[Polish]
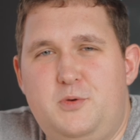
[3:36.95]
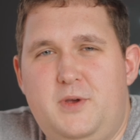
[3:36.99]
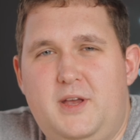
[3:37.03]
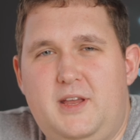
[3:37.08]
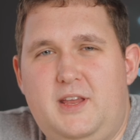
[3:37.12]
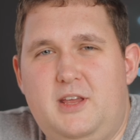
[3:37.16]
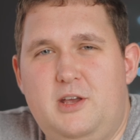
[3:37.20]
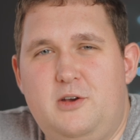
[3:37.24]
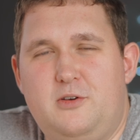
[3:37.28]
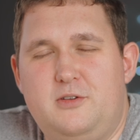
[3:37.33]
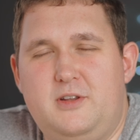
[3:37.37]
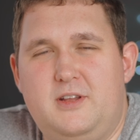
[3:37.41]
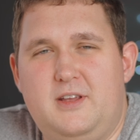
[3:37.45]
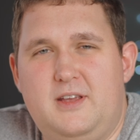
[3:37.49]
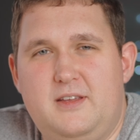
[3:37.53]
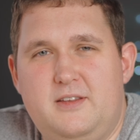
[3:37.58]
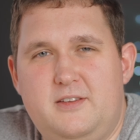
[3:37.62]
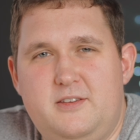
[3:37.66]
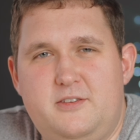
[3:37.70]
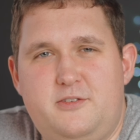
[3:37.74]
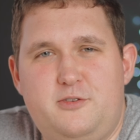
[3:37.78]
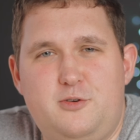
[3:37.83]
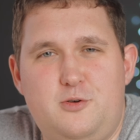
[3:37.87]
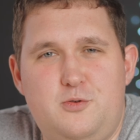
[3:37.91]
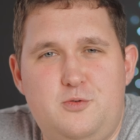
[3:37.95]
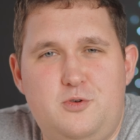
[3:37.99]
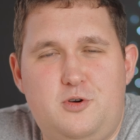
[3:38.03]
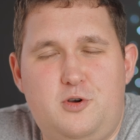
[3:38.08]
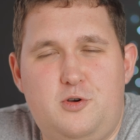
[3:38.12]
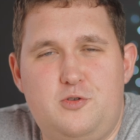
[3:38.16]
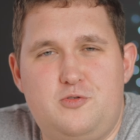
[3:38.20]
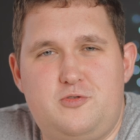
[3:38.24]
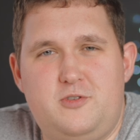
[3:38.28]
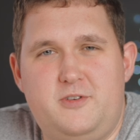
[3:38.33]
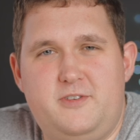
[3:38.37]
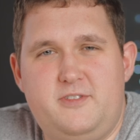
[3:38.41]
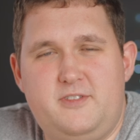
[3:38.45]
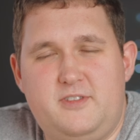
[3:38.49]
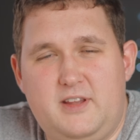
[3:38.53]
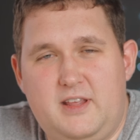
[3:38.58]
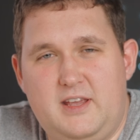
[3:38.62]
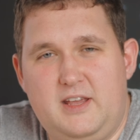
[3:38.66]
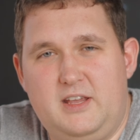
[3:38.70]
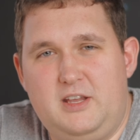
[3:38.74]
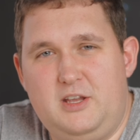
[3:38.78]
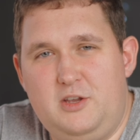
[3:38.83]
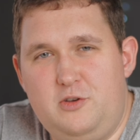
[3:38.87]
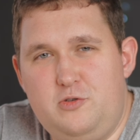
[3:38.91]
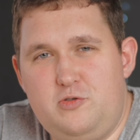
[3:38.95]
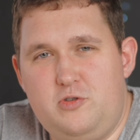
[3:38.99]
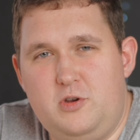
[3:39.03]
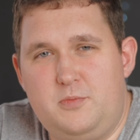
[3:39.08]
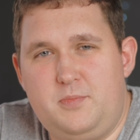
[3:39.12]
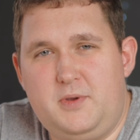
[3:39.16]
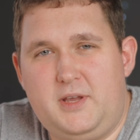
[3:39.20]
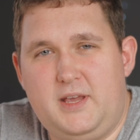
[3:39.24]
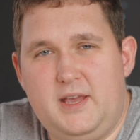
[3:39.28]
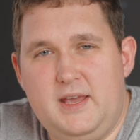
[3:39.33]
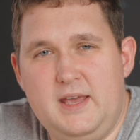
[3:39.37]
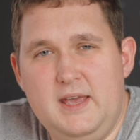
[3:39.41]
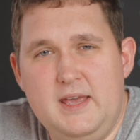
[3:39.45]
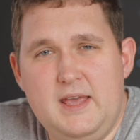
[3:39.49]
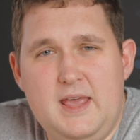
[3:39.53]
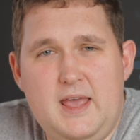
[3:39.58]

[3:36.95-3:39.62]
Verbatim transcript: jakie one są korzystne i szybkie,